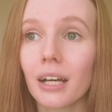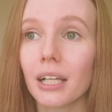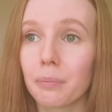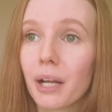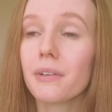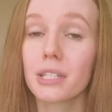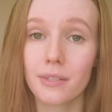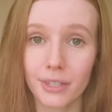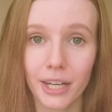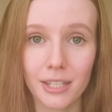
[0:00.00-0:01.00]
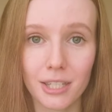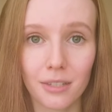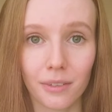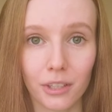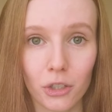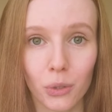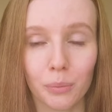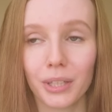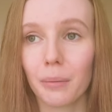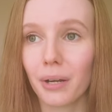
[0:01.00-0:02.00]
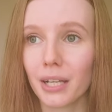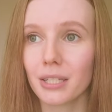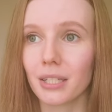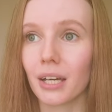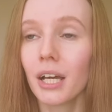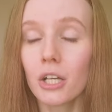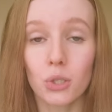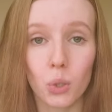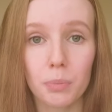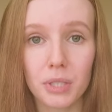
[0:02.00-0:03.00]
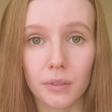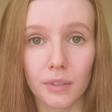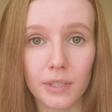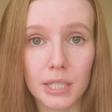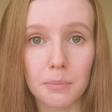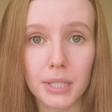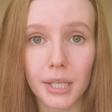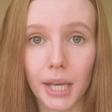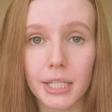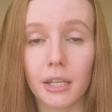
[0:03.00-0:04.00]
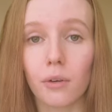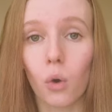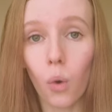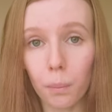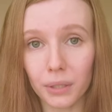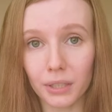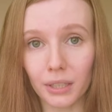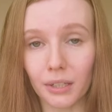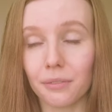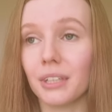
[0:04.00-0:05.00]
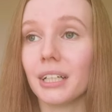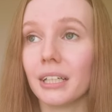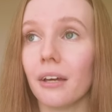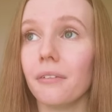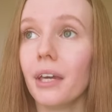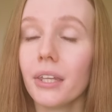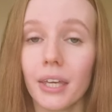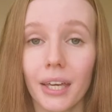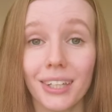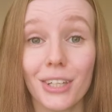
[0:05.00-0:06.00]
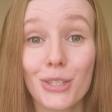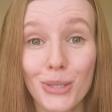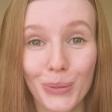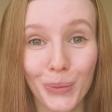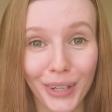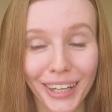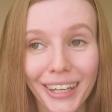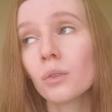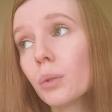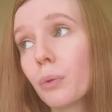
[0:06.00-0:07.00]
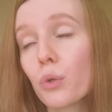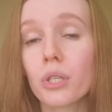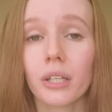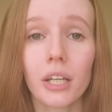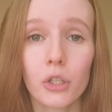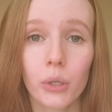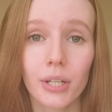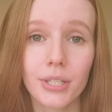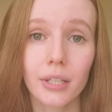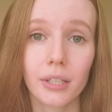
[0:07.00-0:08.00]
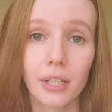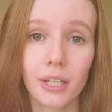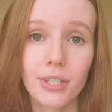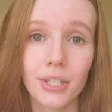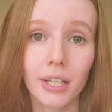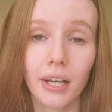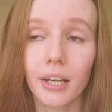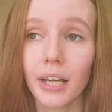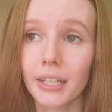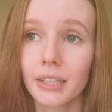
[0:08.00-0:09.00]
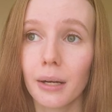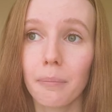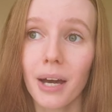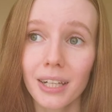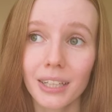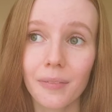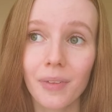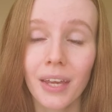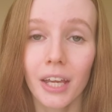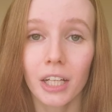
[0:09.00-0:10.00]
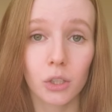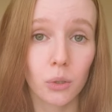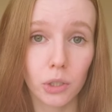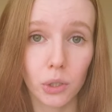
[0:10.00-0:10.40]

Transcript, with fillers: отправиться в странствие, чтобы набраться собственного самостоятельного опыта, вдохновения и историй. Ну и плюс она еще хотела найти лектора Барда, который